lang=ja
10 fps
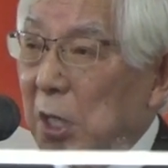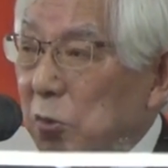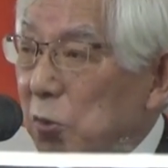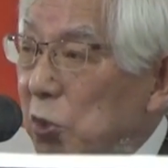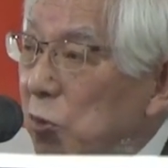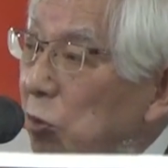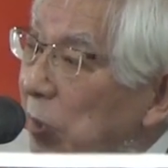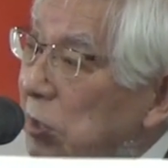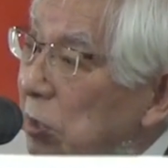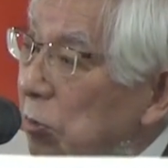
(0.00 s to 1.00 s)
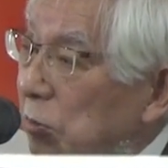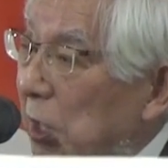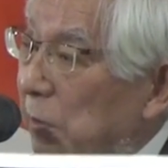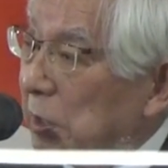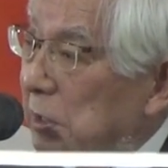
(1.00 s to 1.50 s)
あと25%ぐ
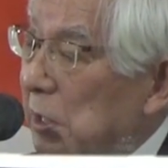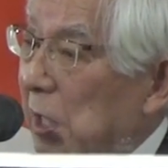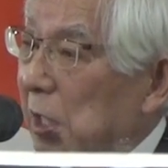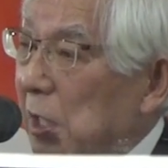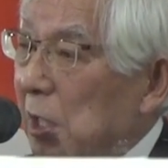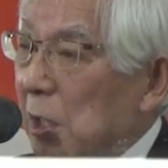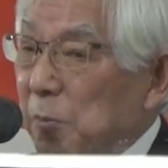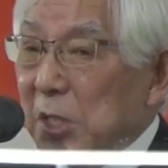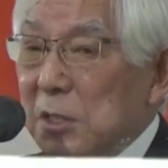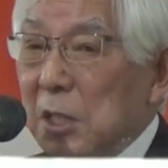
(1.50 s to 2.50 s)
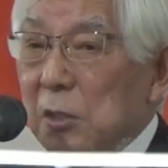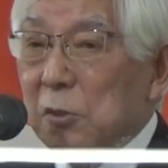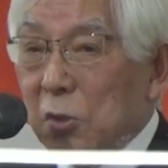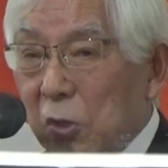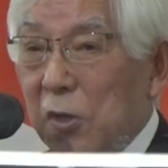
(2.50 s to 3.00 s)
らいはですね皆さ
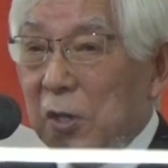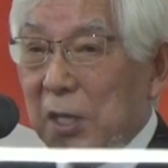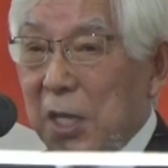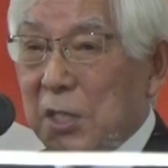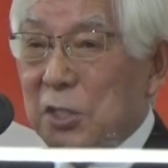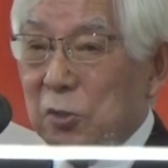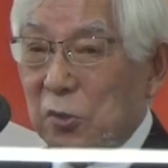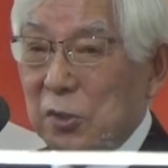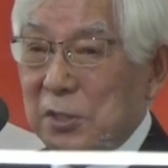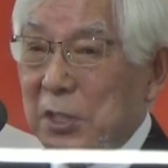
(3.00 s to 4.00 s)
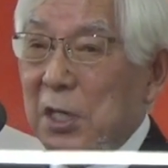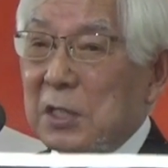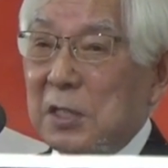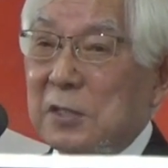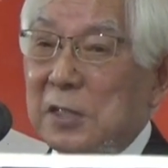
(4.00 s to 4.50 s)
んの英知と
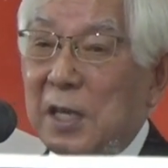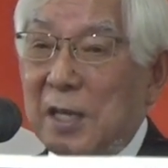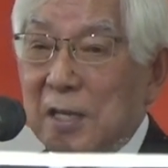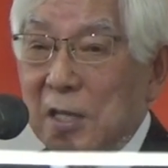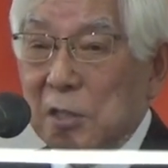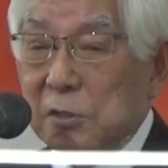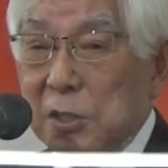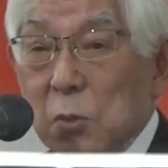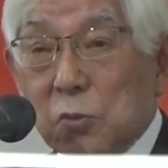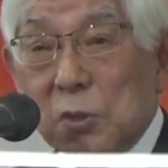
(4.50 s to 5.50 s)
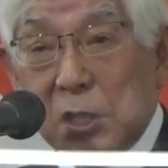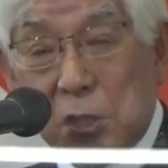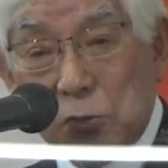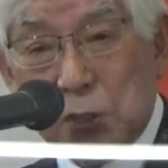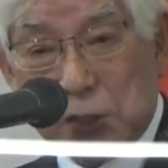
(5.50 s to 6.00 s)
力でですね使うことがで
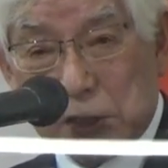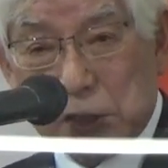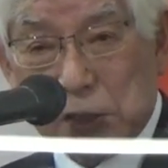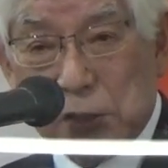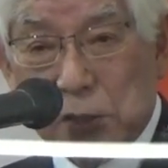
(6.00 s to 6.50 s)
きるんです